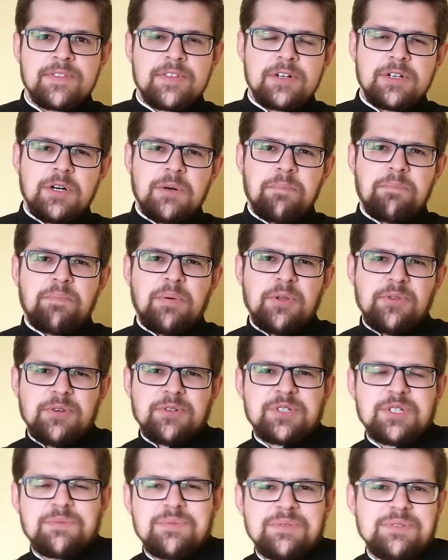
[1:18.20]
tylko po
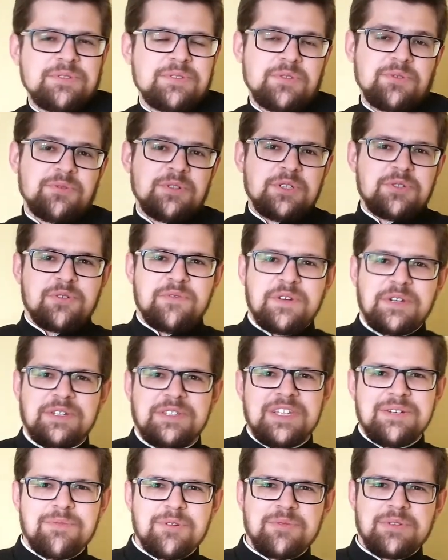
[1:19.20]
to, żeby drugi człowiek
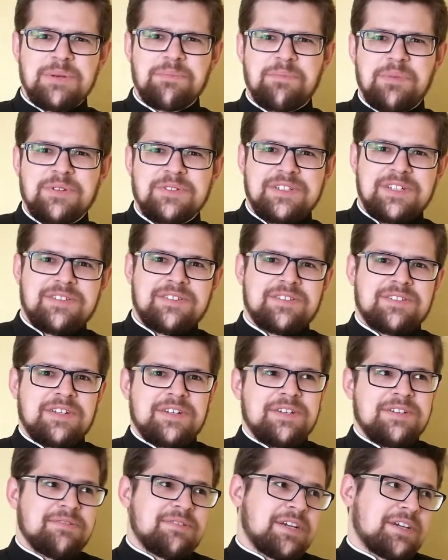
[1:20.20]
nie mógł mnie poznać z
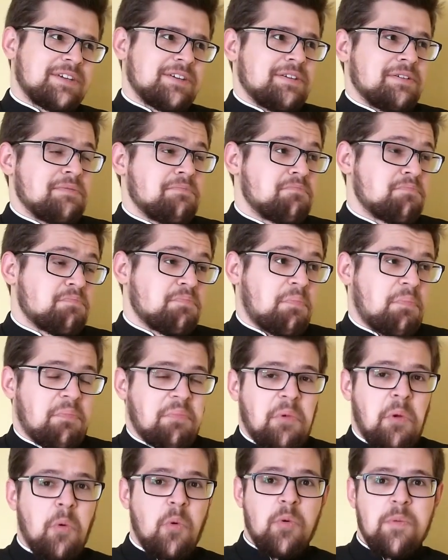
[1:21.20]
tej takiej
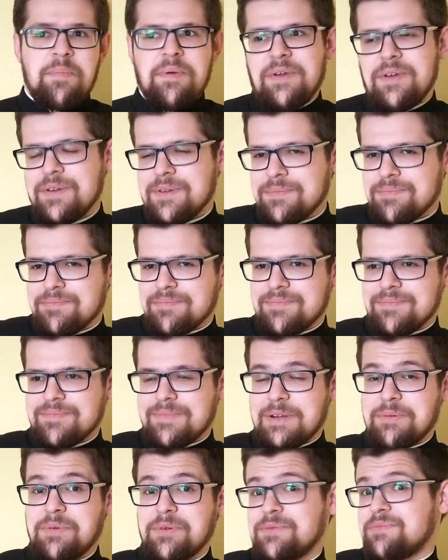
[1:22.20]
głupiej
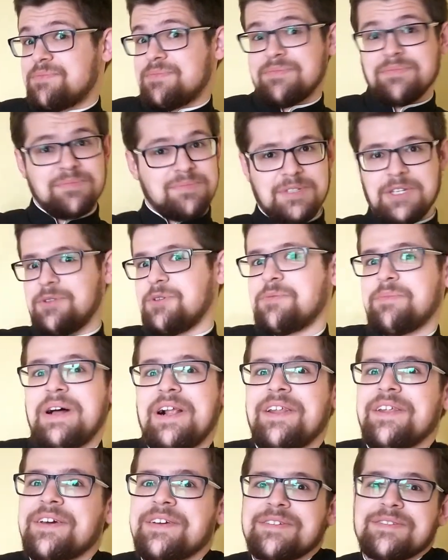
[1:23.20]
albo
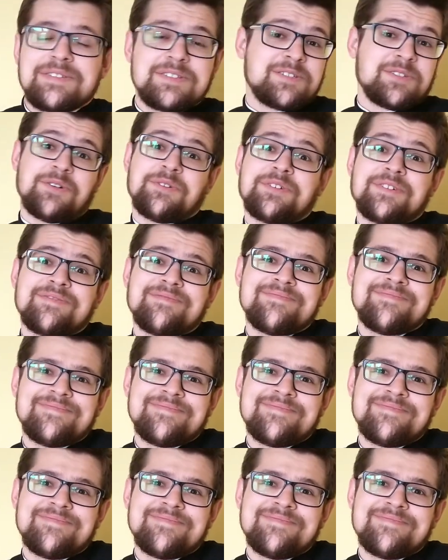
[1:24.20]
nienormalnej strony.